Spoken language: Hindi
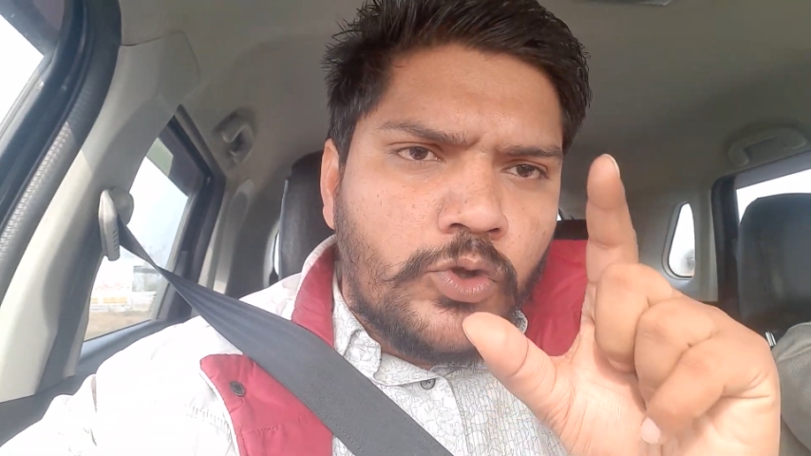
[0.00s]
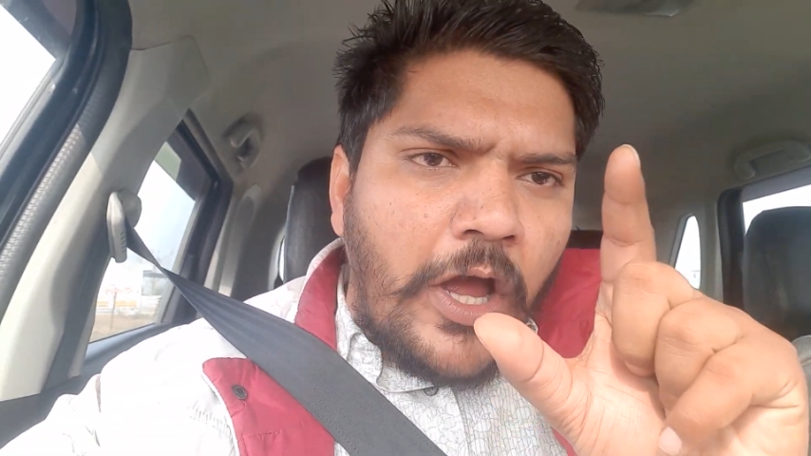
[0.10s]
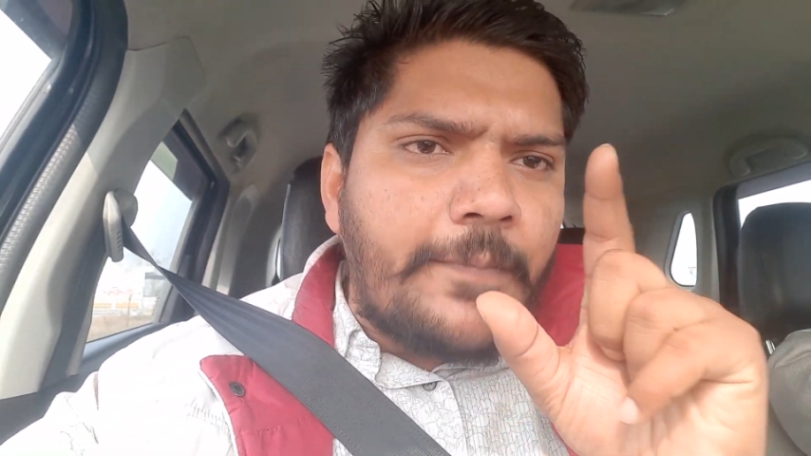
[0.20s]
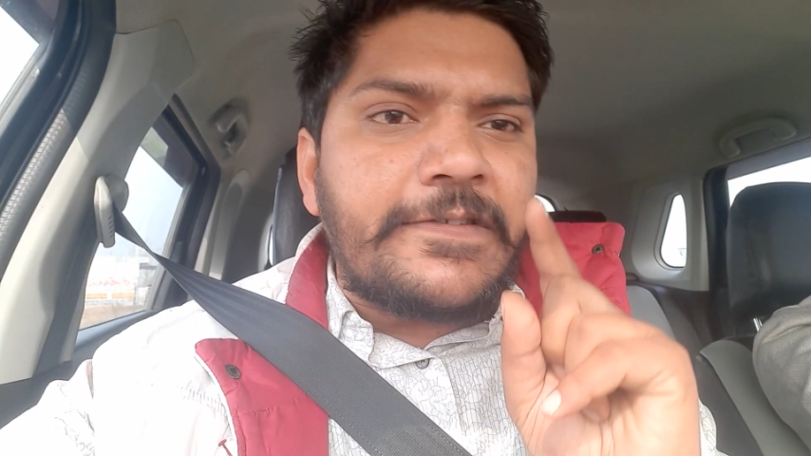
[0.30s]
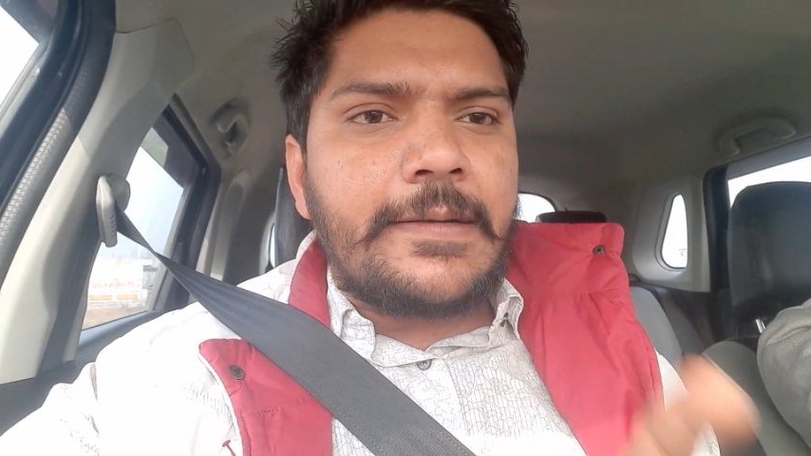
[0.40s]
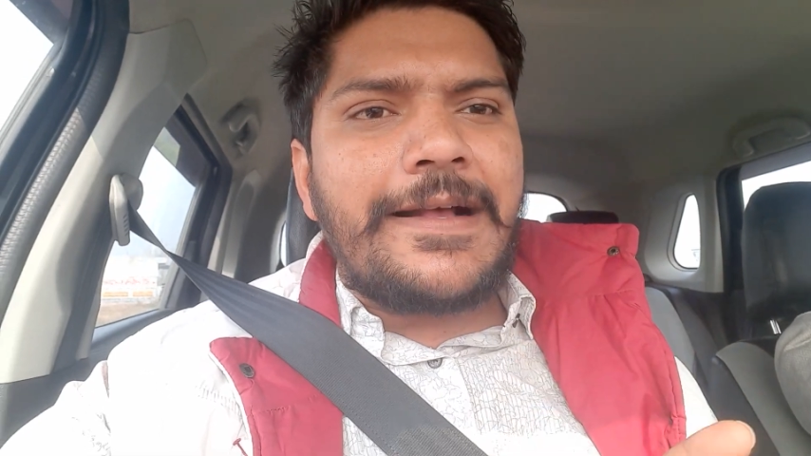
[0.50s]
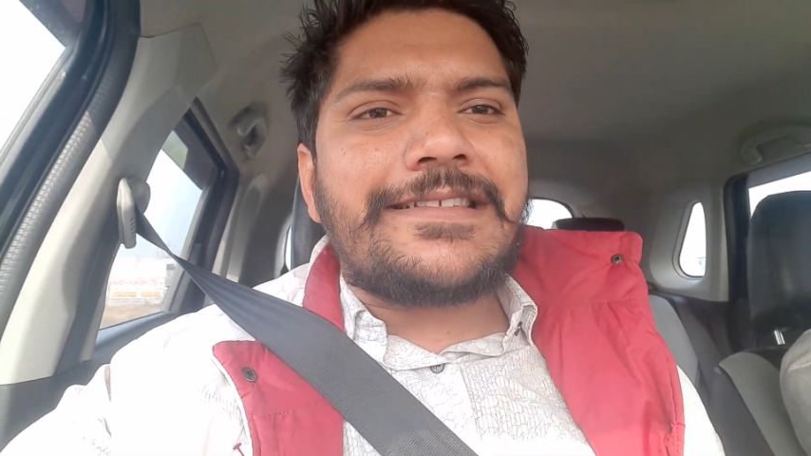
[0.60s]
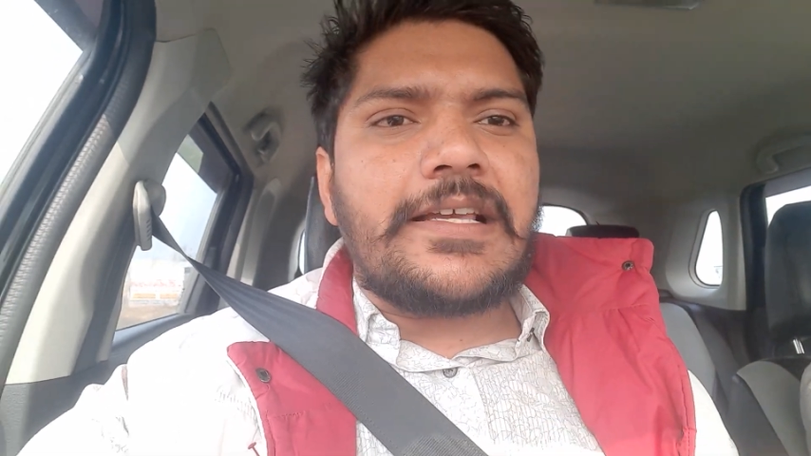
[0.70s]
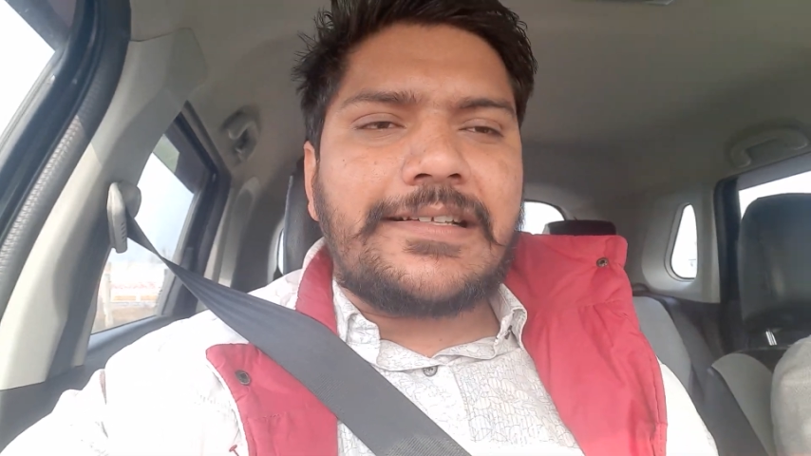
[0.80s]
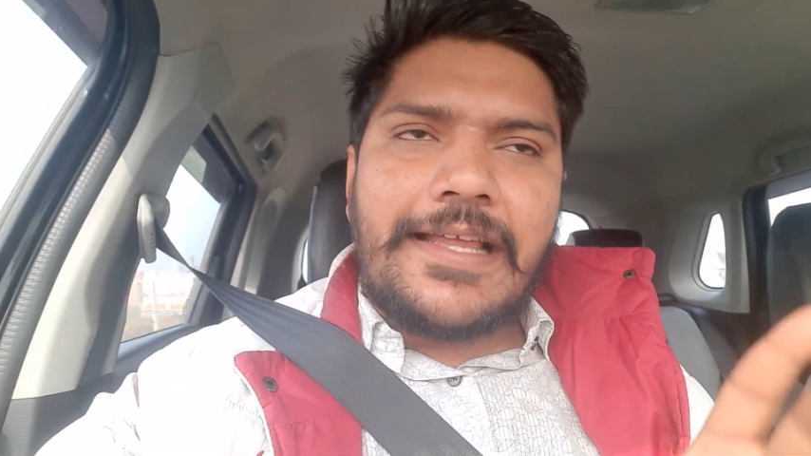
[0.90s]
तो आप समझ
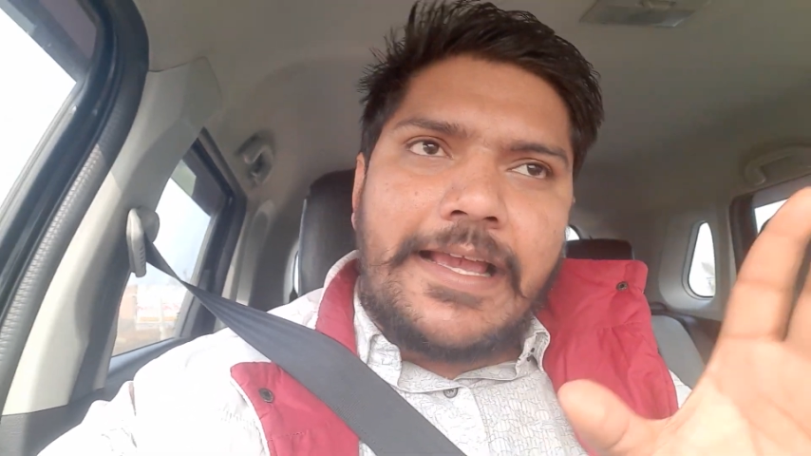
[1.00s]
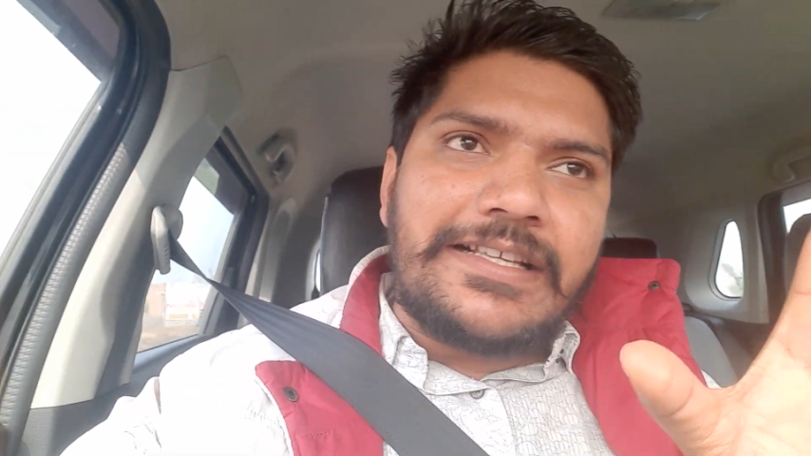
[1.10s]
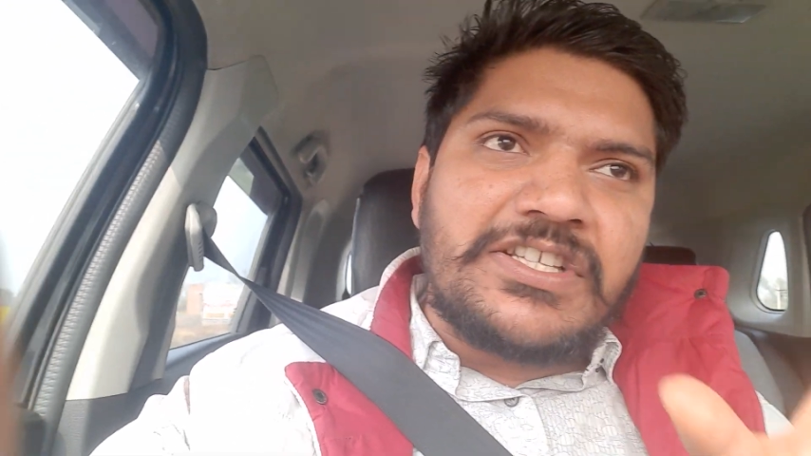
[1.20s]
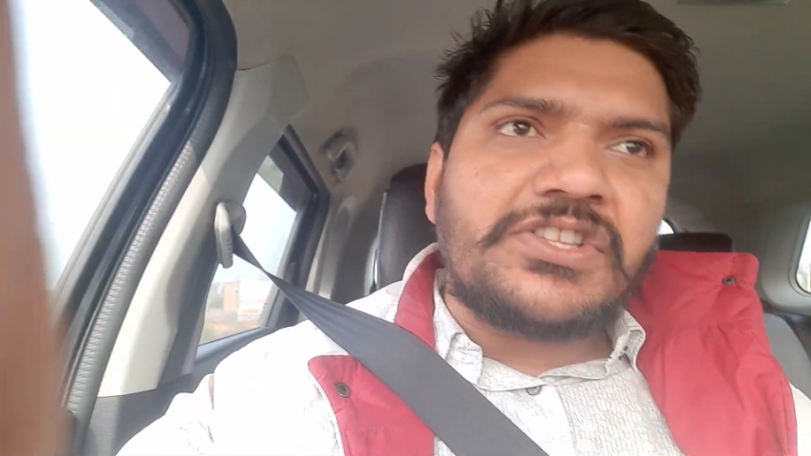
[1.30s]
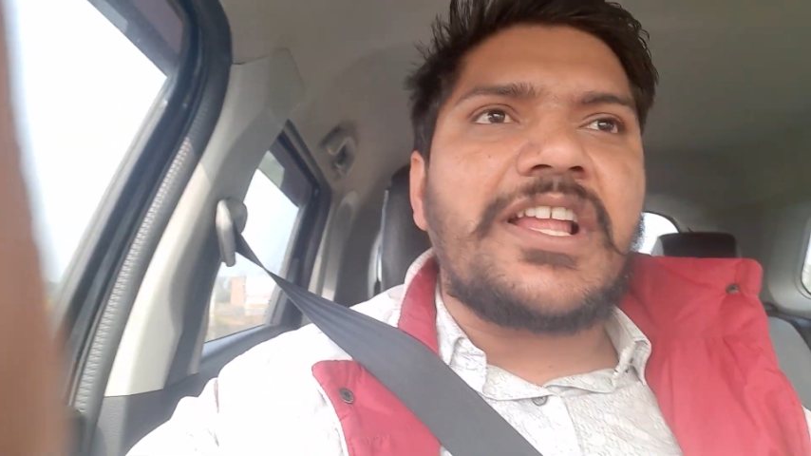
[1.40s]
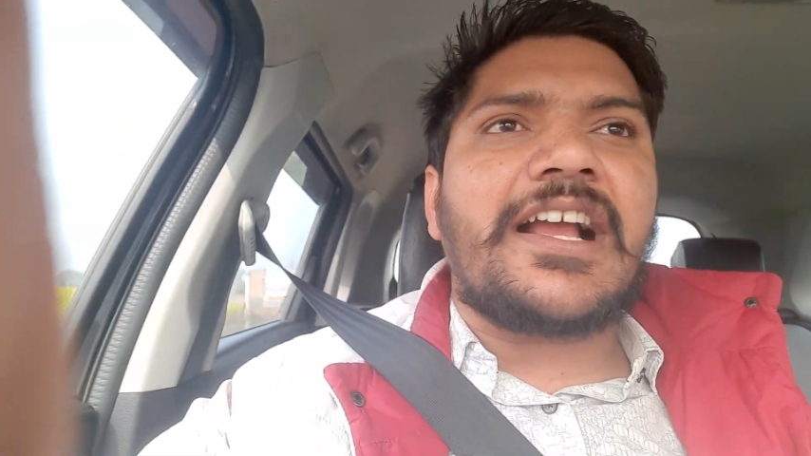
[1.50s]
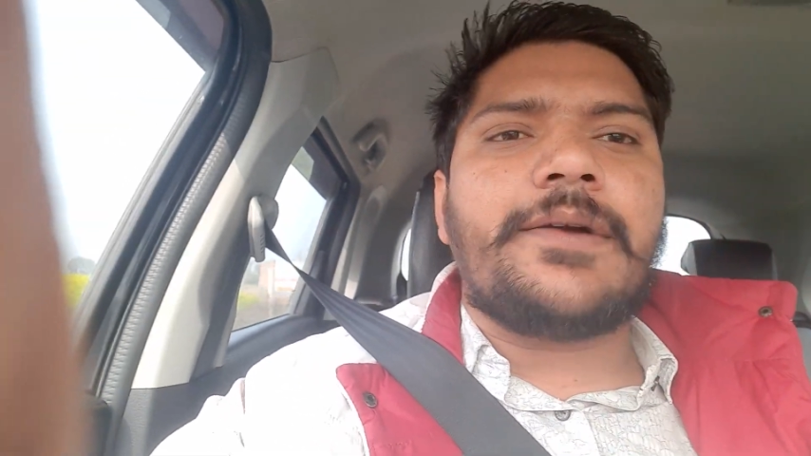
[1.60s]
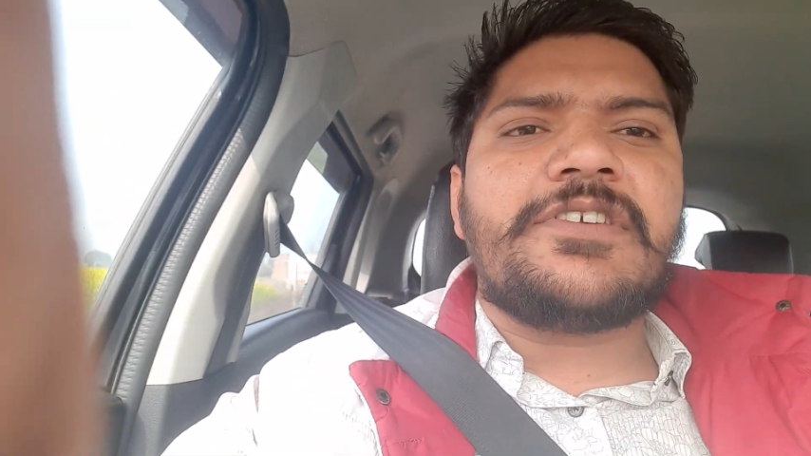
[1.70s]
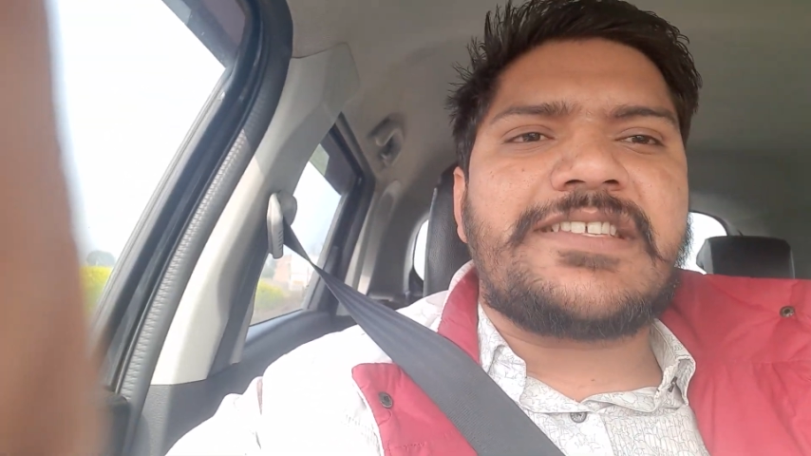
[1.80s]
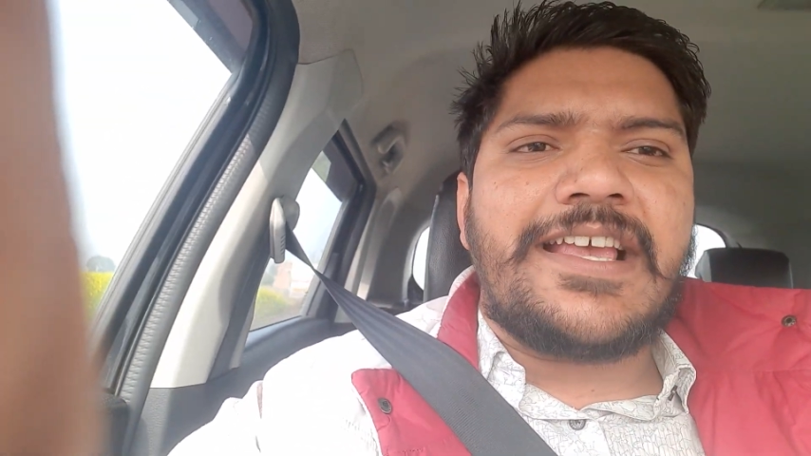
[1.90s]
सकते हैं कि चिंता का
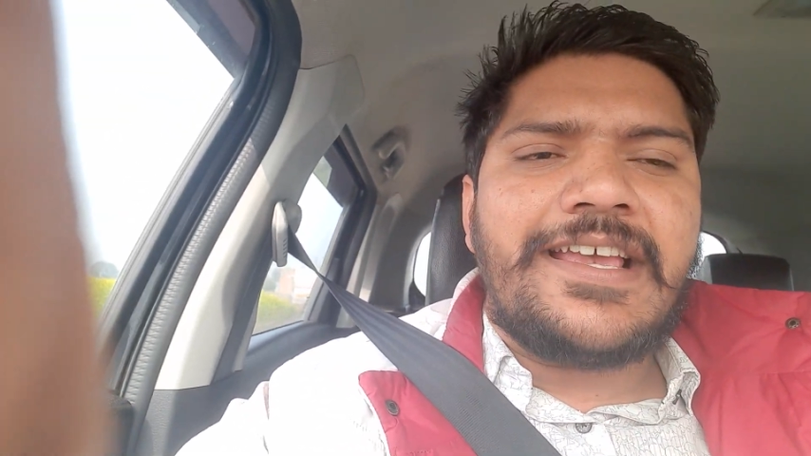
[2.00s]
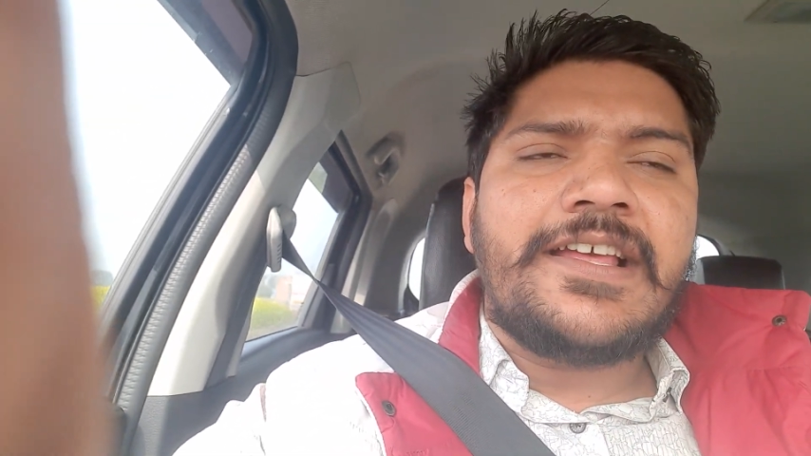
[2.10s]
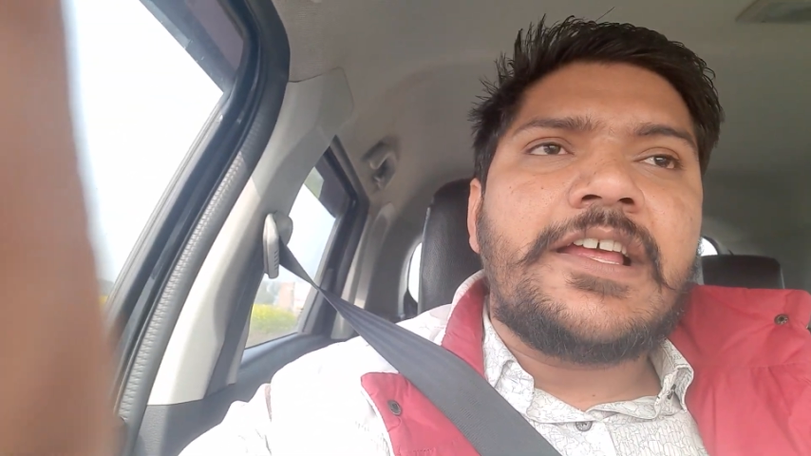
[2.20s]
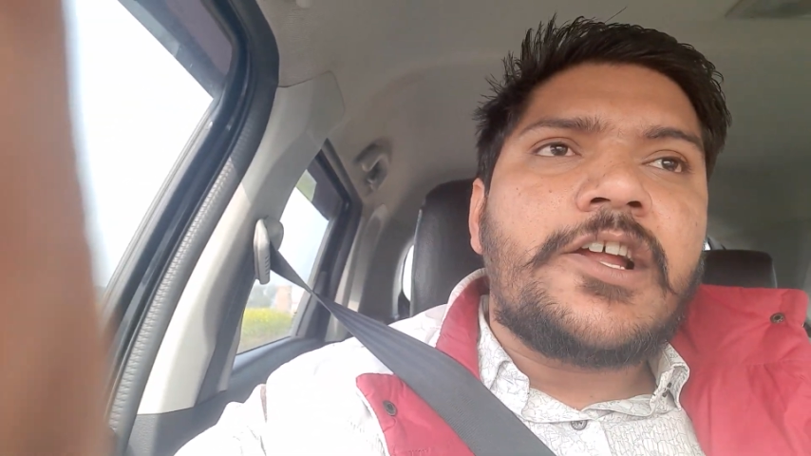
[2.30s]
विषय